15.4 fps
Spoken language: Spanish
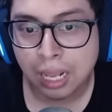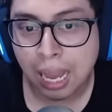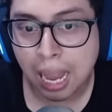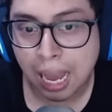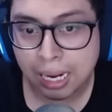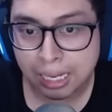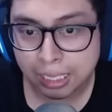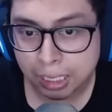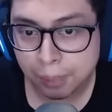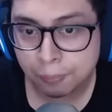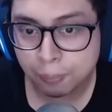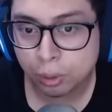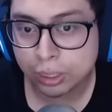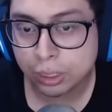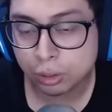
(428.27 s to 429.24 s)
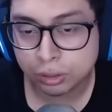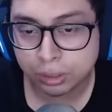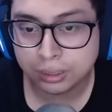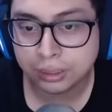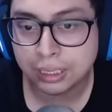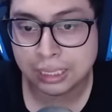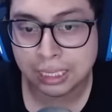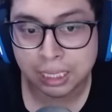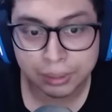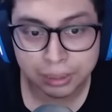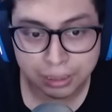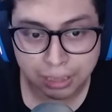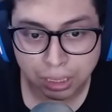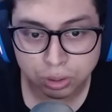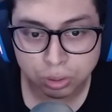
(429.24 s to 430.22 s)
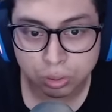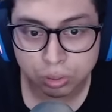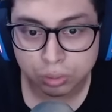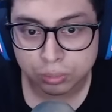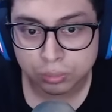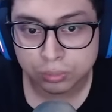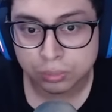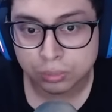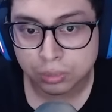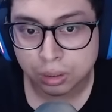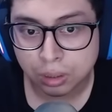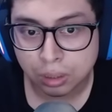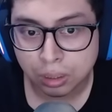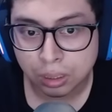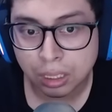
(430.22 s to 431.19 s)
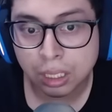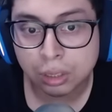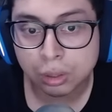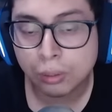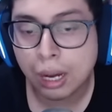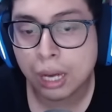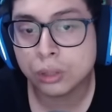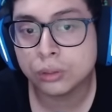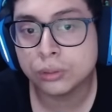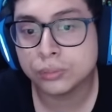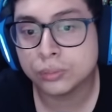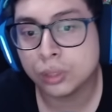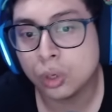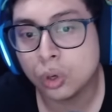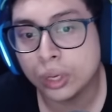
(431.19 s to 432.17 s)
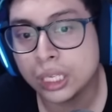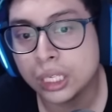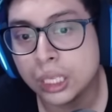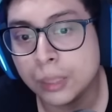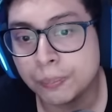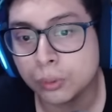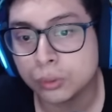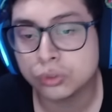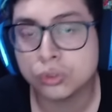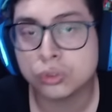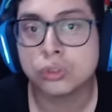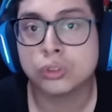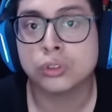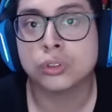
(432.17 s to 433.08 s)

al equipo de noticias de Televistazo les robaron los equipos.